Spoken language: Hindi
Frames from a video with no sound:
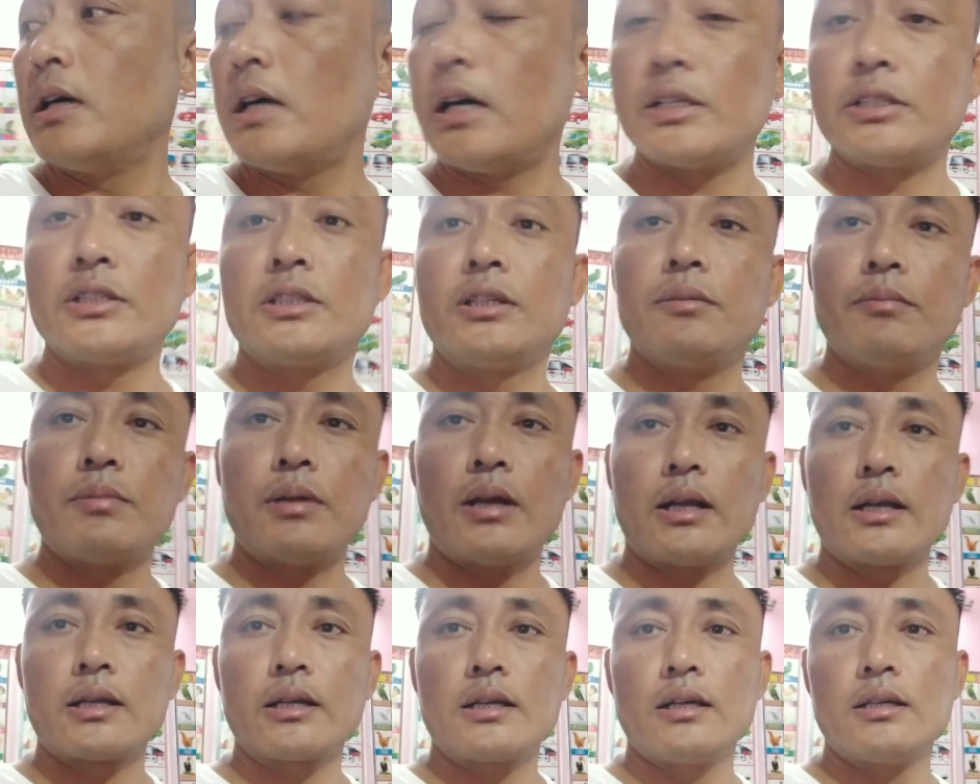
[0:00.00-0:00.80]
अच्छे
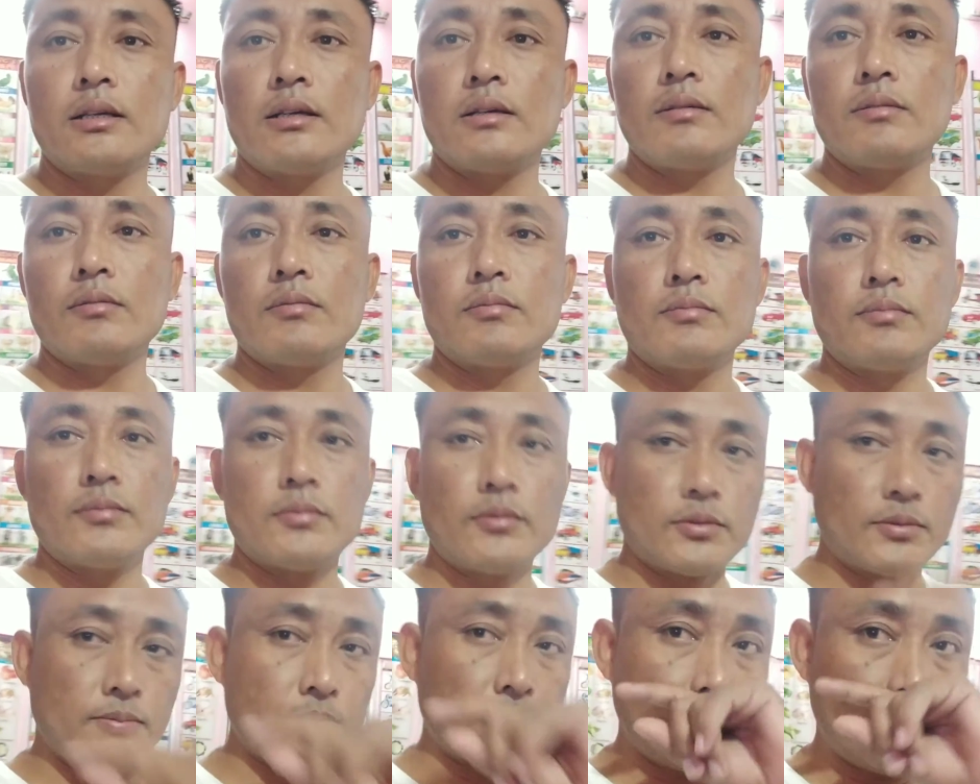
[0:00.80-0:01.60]
ब्रांड का
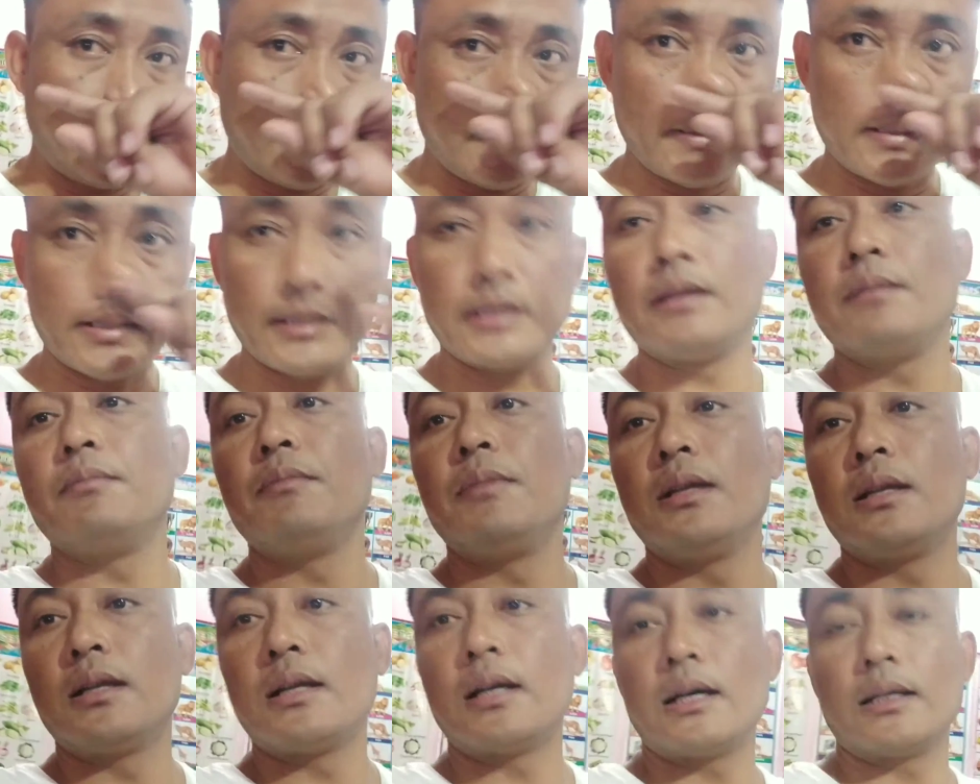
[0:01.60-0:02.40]
उसमें नहीं
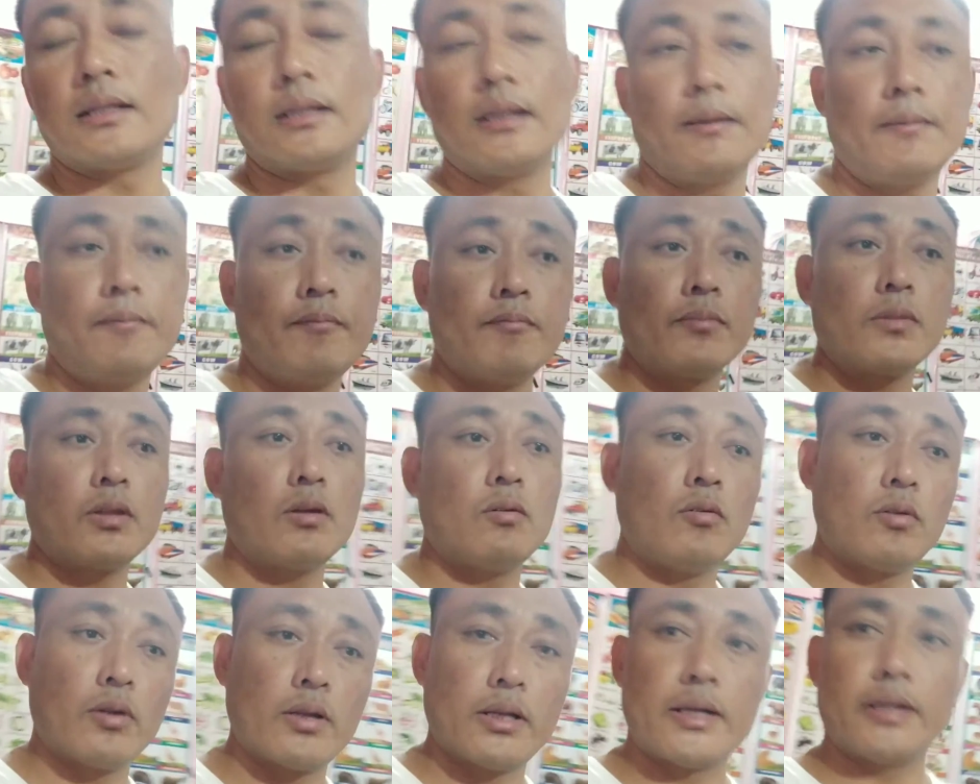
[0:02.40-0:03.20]
मिल रहा था
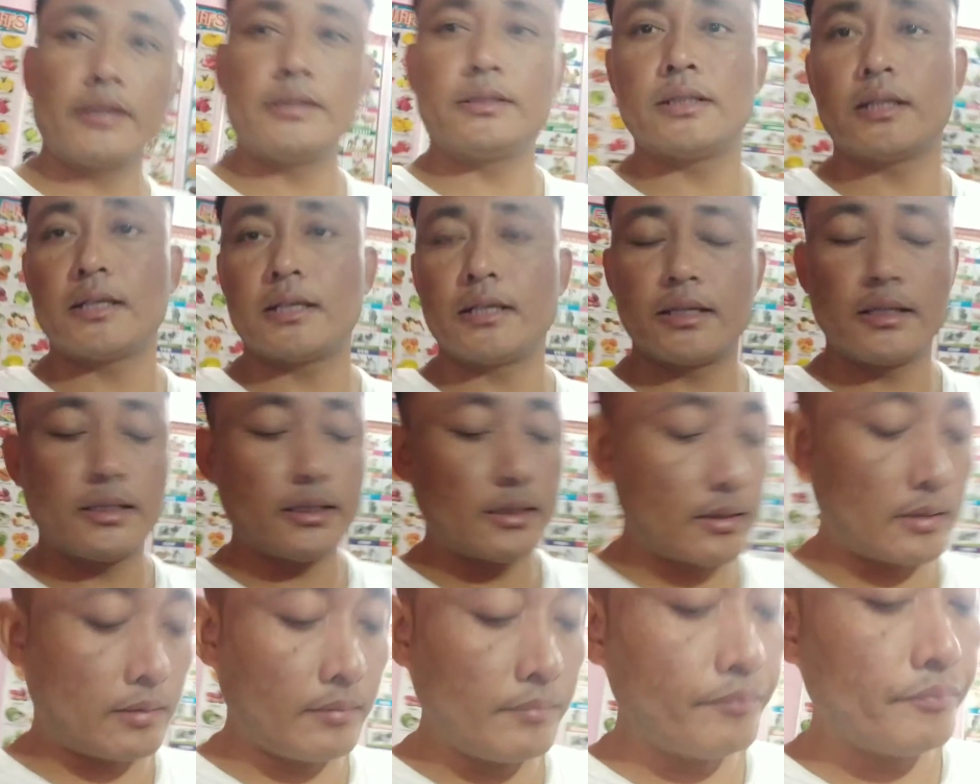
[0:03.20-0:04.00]
ऑनलाइन से
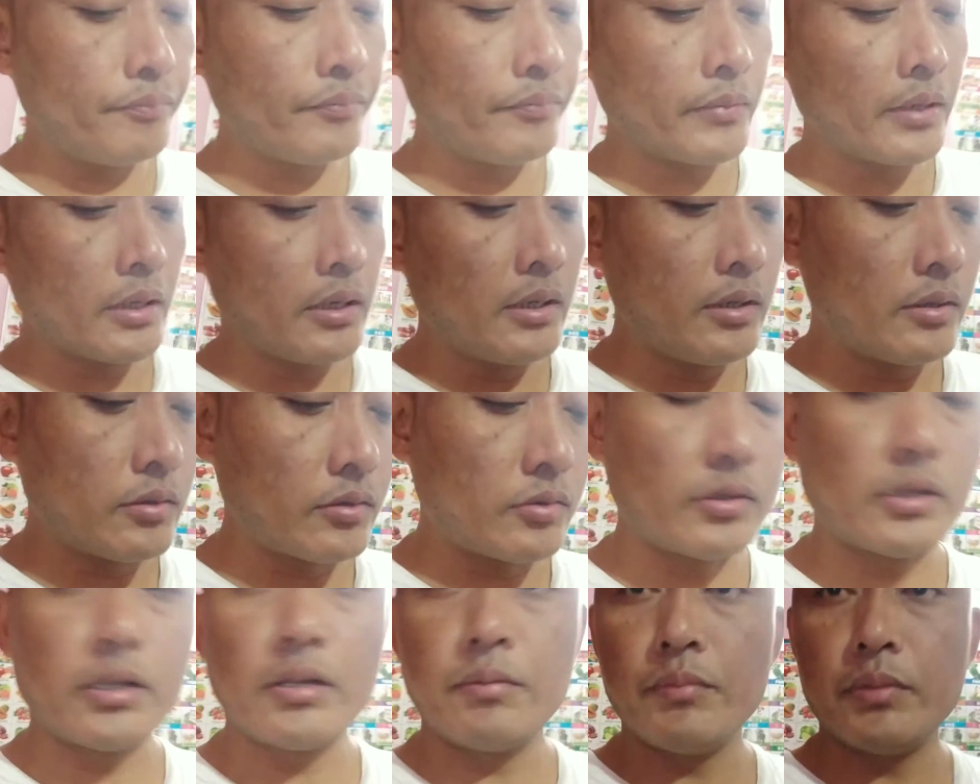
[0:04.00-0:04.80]
खरीदा था
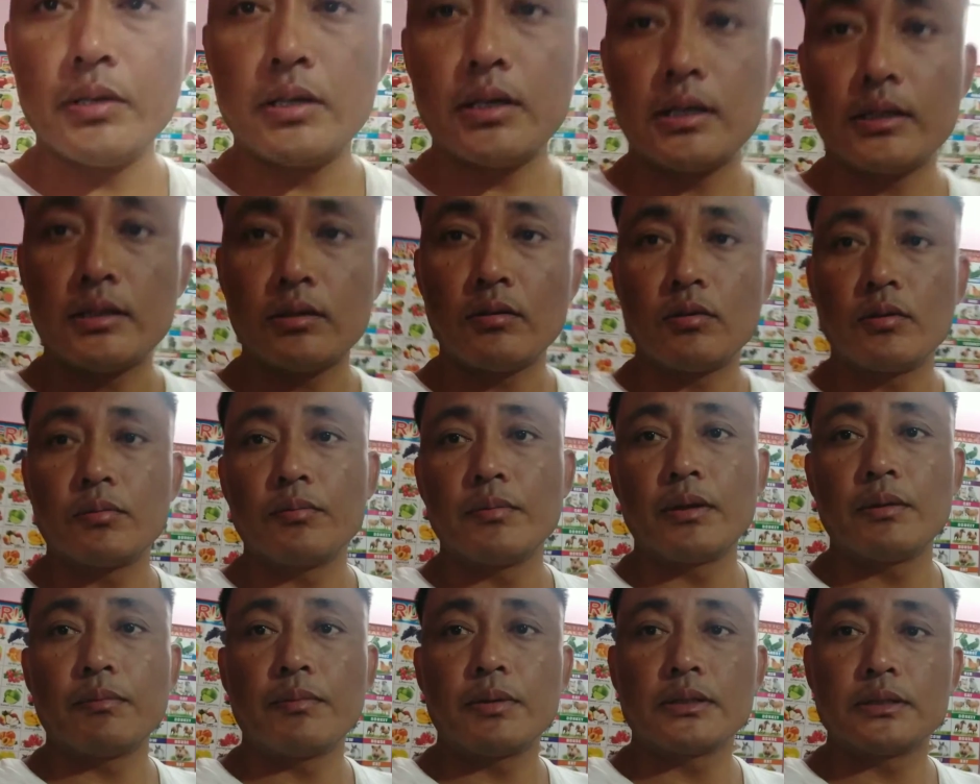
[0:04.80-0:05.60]
तो नहीं मिल रहा था और
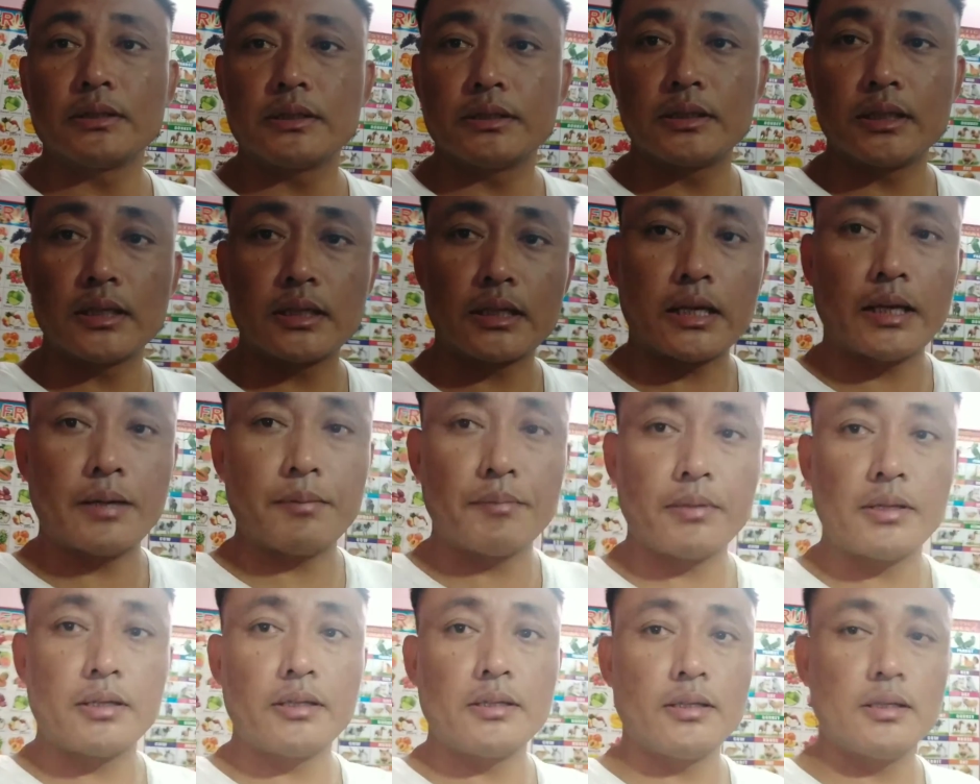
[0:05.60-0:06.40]
मेरे पास इतना
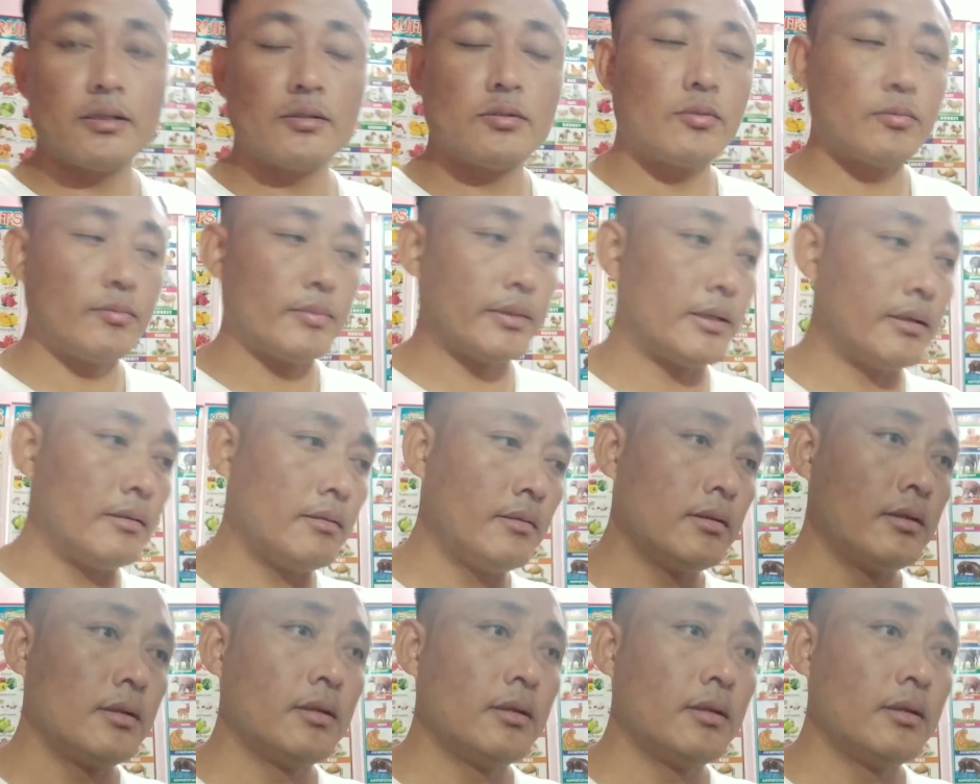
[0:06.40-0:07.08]
टाइम नहीं है जो मैं